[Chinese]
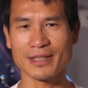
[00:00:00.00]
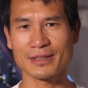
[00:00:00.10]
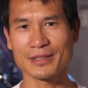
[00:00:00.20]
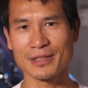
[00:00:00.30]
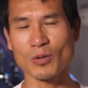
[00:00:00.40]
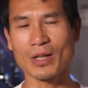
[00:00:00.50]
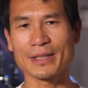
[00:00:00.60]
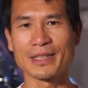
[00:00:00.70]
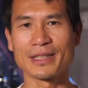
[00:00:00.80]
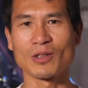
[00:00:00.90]
这些话
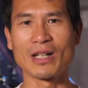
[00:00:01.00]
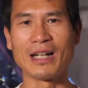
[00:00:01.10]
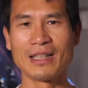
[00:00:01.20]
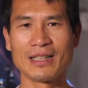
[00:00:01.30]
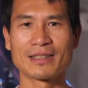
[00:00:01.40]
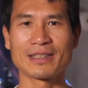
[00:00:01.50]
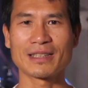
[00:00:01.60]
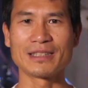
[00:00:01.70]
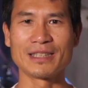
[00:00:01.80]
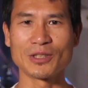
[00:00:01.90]
题的话，那
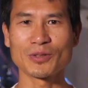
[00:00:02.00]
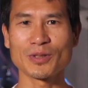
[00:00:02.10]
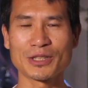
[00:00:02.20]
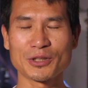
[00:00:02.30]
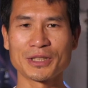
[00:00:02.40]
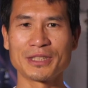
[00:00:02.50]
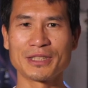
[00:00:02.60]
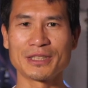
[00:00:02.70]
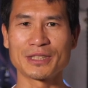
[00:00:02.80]
你永远就以